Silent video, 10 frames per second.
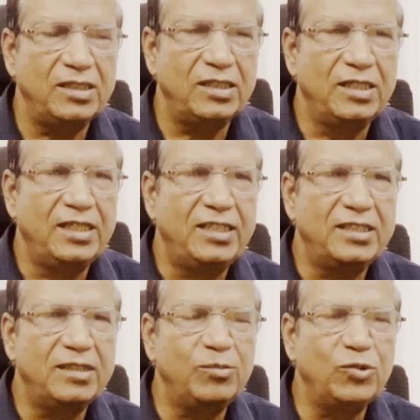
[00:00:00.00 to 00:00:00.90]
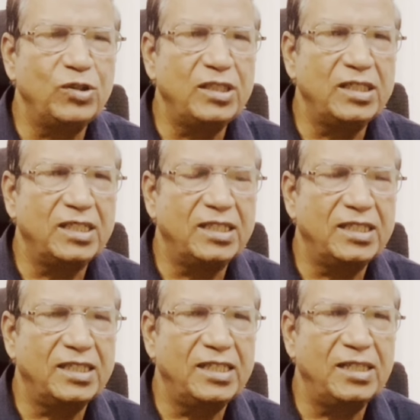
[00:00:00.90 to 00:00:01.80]
है इसकी पूर्ति
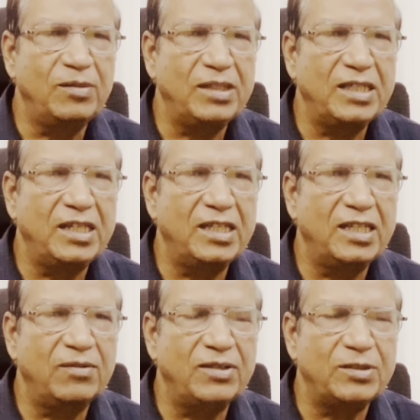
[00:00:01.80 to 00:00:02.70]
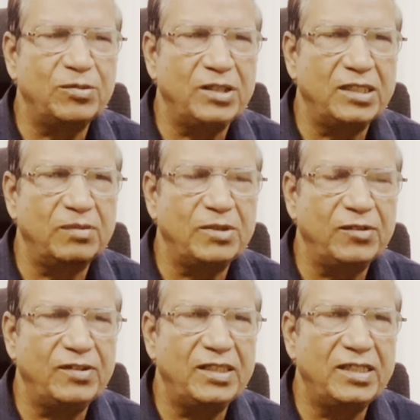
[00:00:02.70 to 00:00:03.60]
करने के लिए हमें कैलकेरिया फॉस्फोरिकम
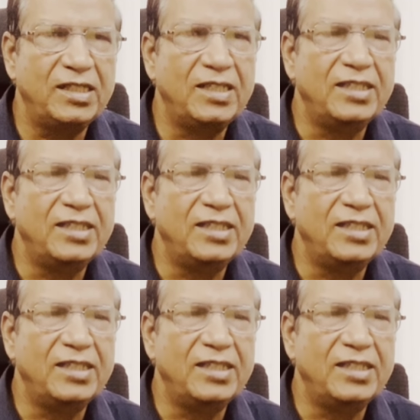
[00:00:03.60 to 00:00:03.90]
दवा